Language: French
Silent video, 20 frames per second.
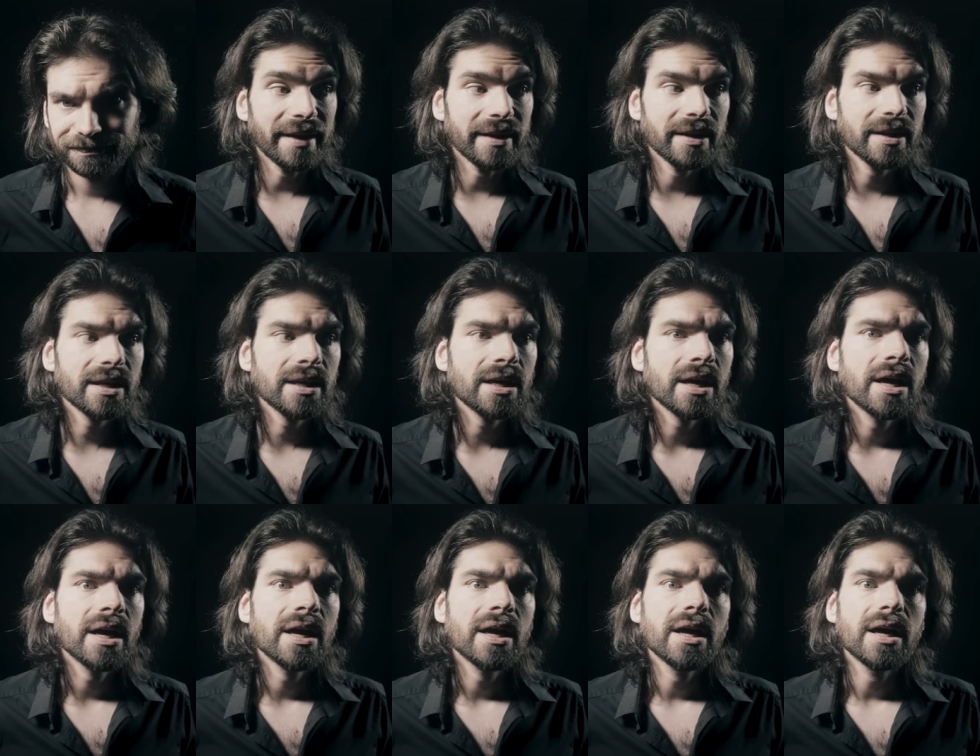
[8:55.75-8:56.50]
Et,
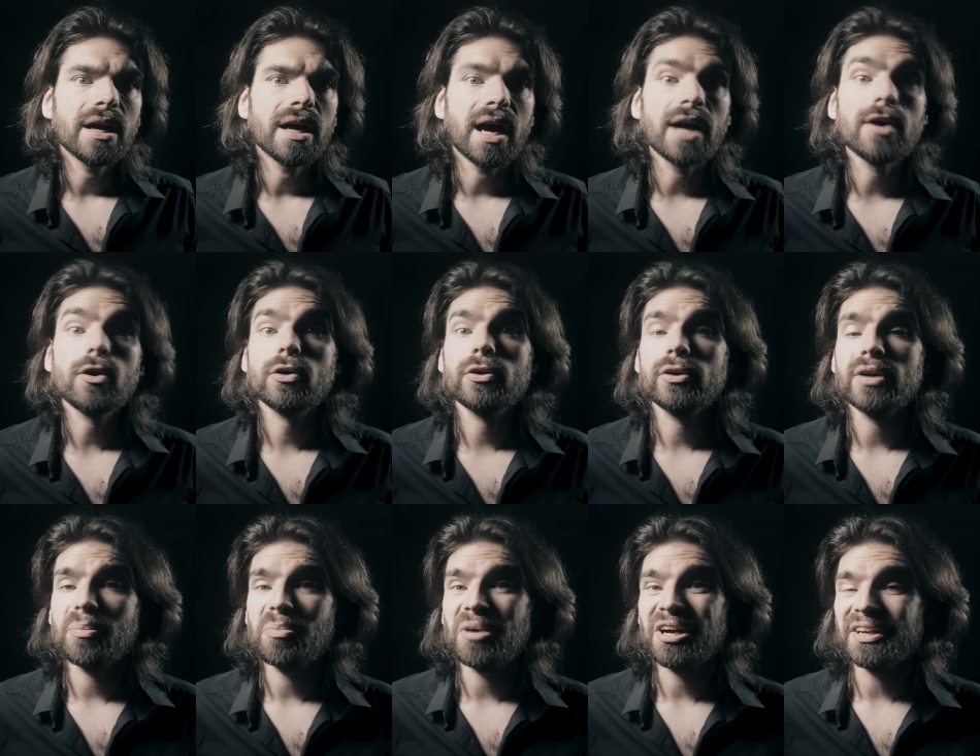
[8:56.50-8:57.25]
alors
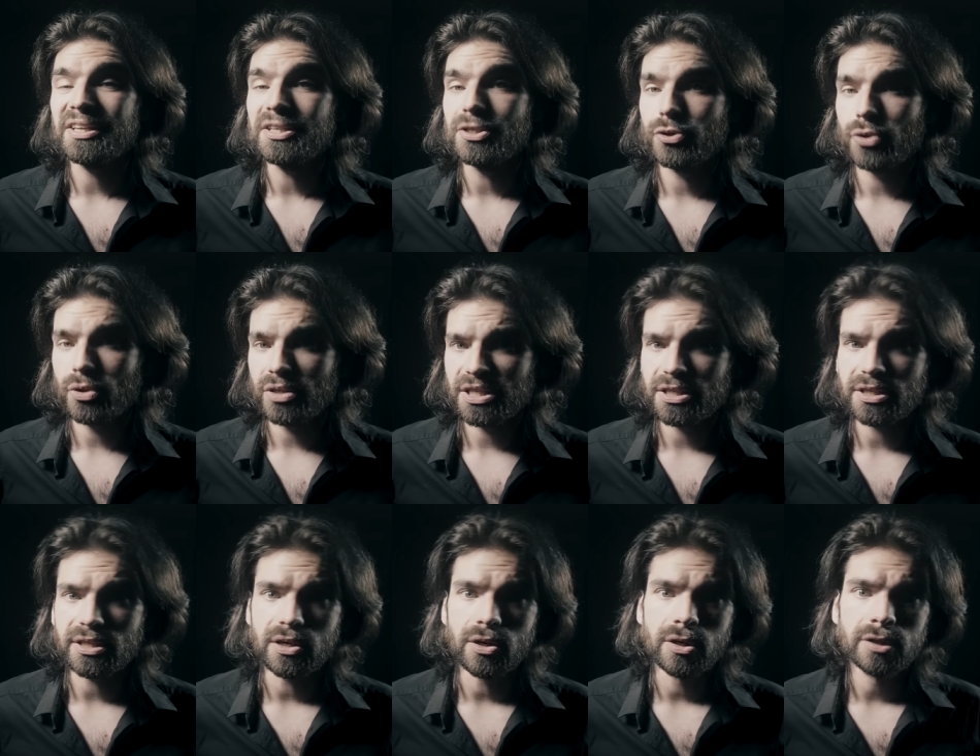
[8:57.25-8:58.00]
que l'appareil se
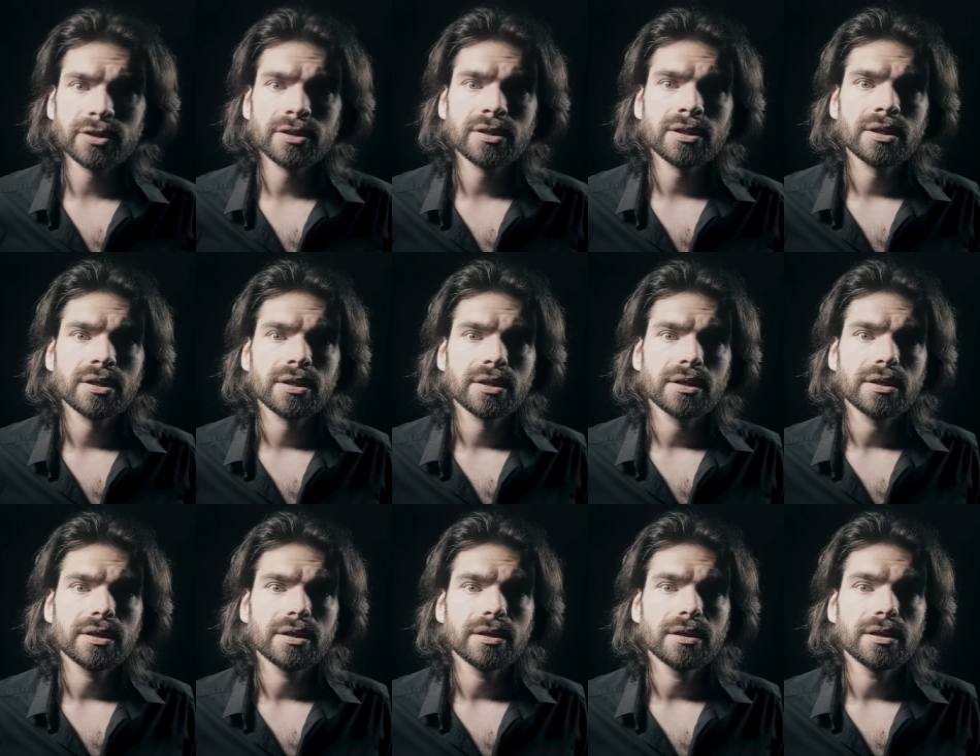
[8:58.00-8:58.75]
disloque,
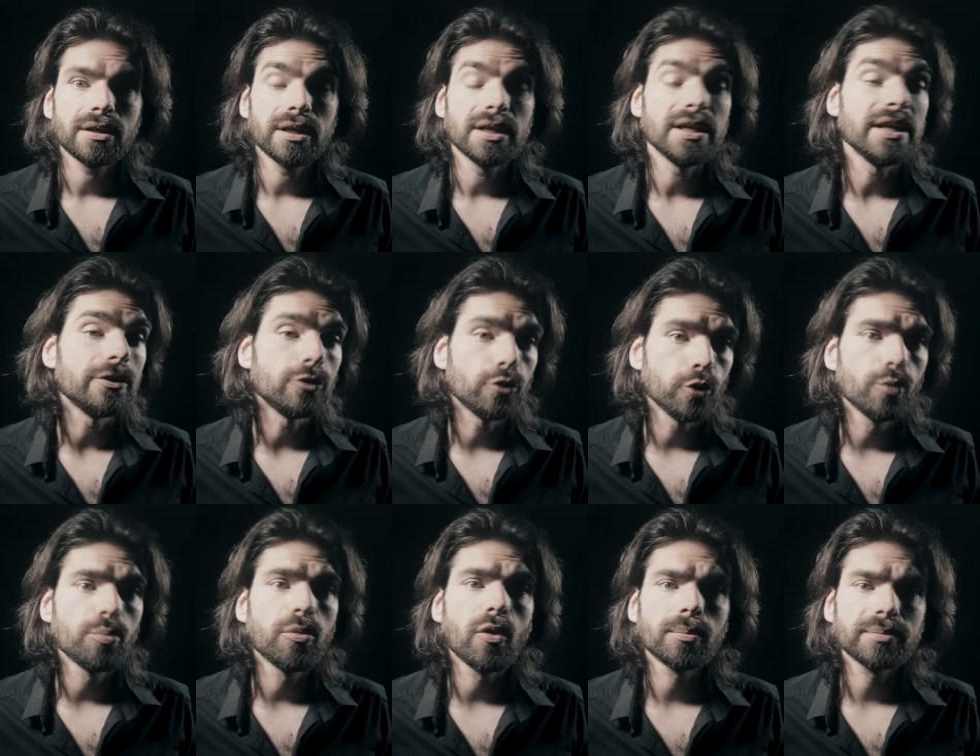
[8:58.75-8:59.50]
les
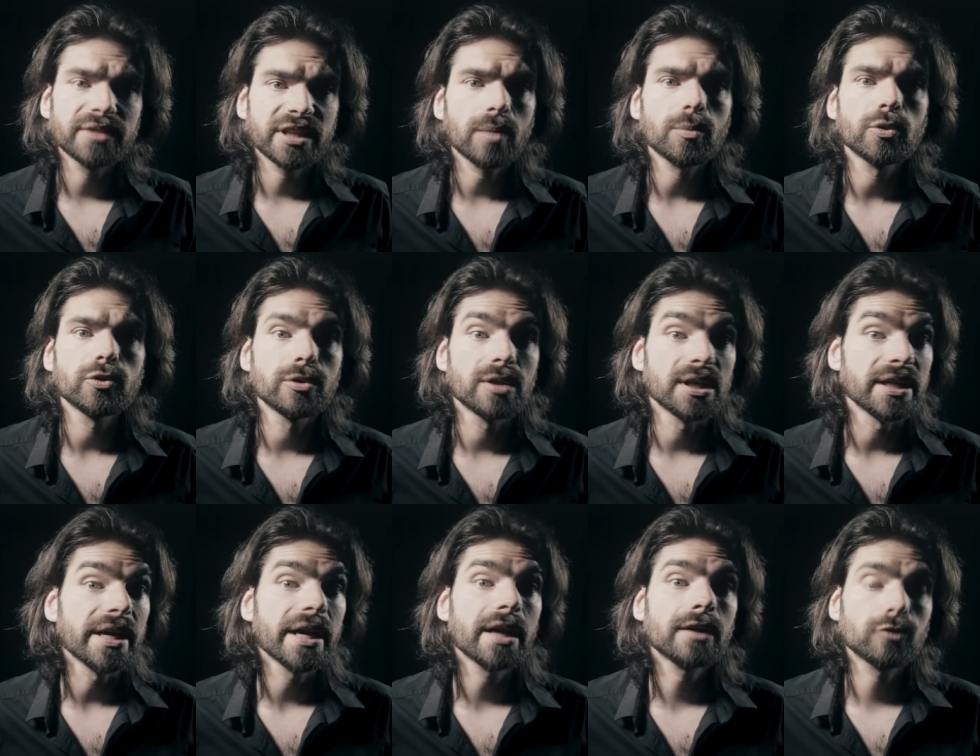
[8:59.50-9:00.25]
deux bombes
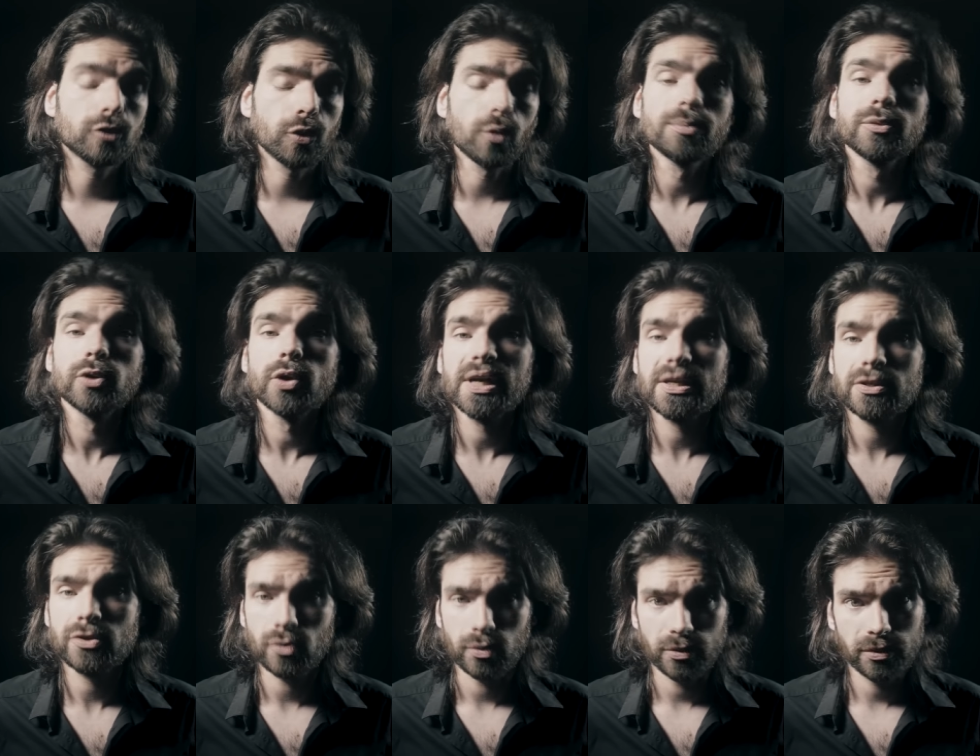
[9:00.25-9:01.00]
thermonucléaires tombent de
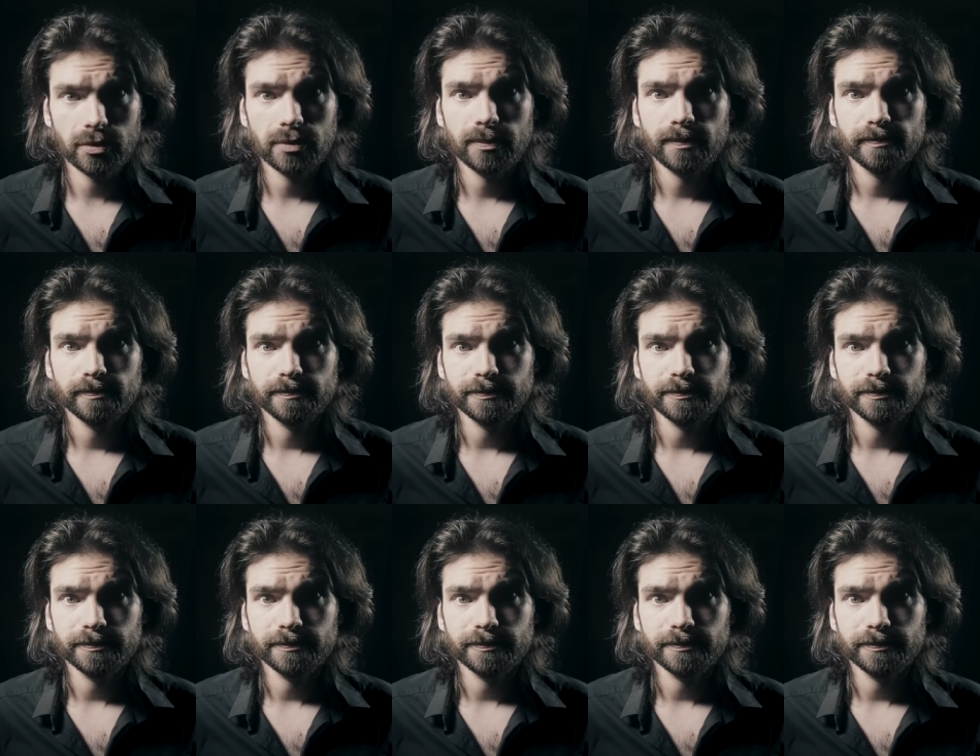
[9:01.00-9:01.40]
la soute.